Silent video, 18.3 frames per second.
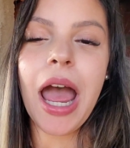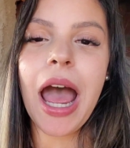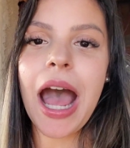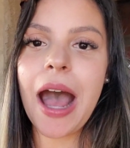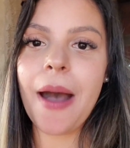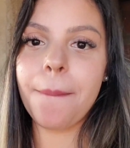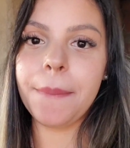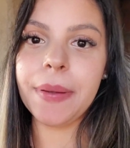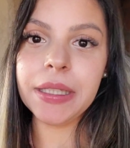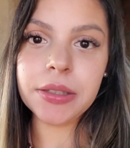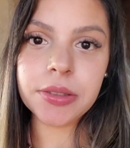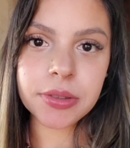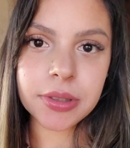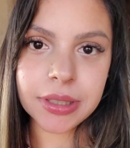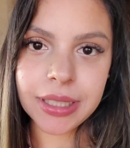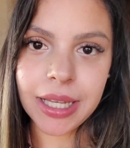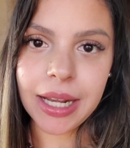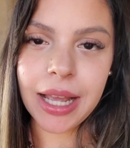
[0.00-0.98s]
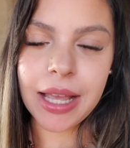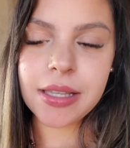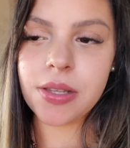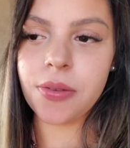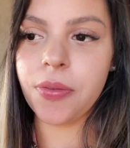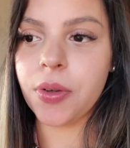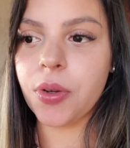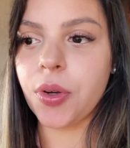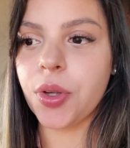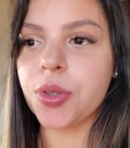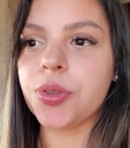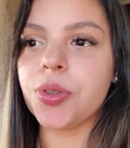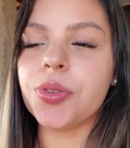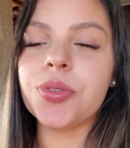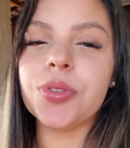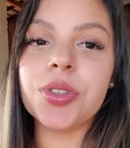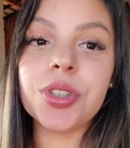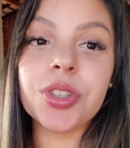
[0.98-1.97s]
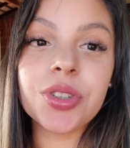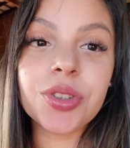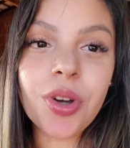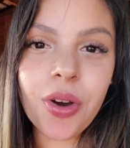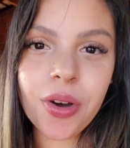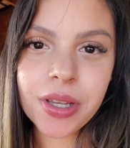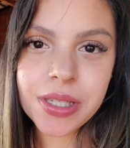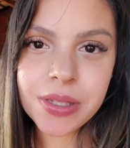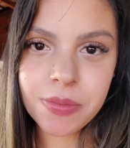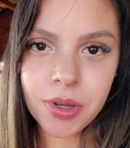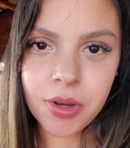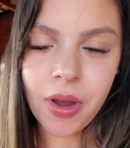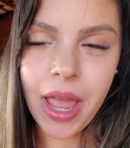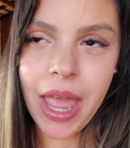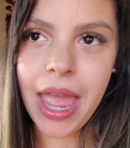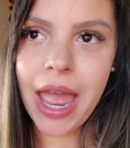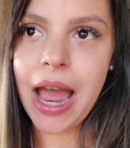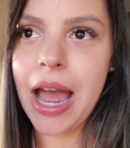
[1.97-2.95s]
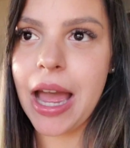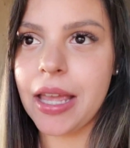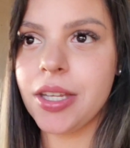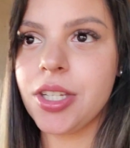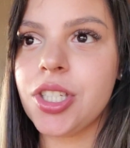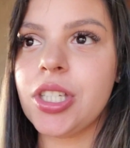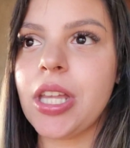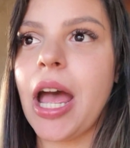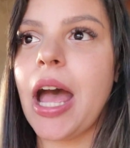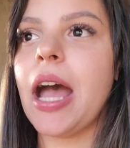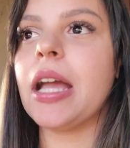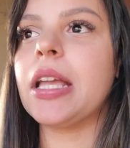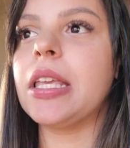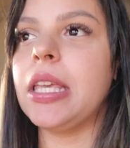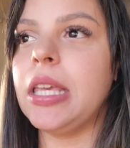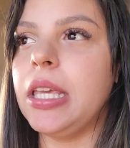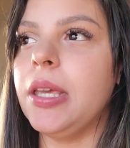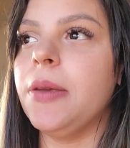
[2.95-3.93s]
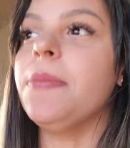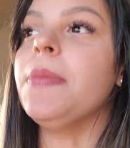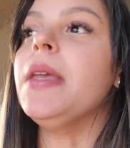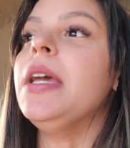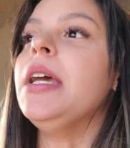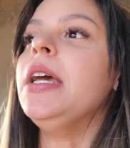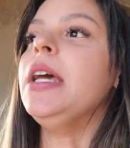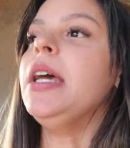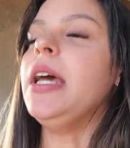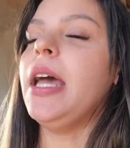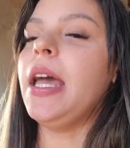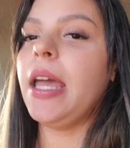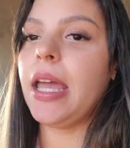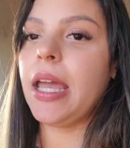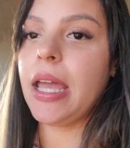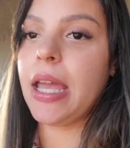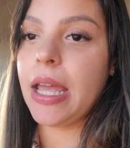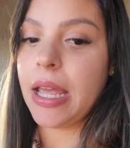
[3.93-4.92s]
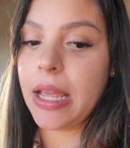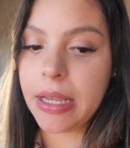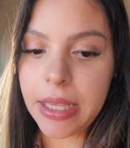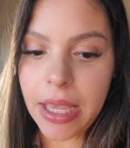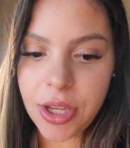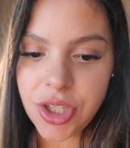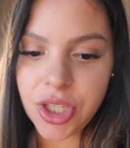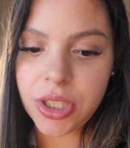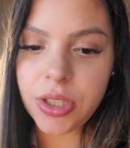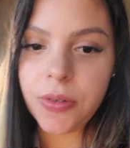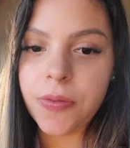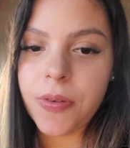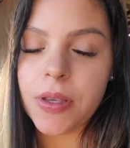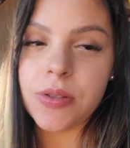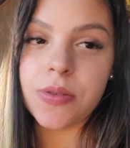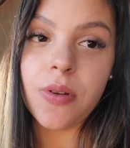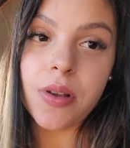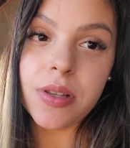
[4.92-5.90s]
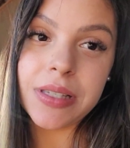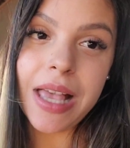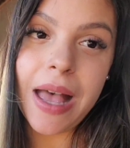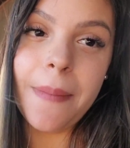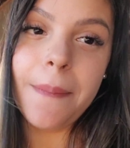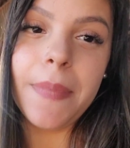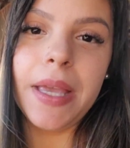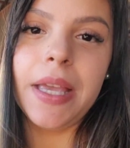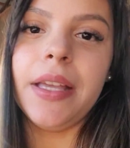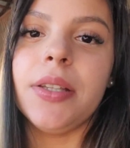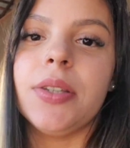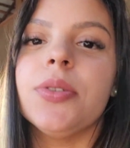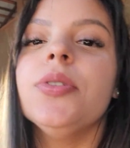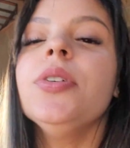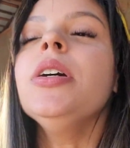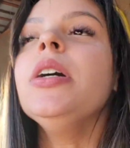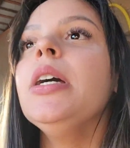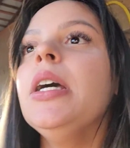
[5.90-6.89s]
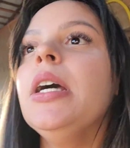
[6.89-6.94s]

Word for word: A pintura da casa ficou em torno de dois mil reais, tá? Aqui, é, que a gente fez o orçamento.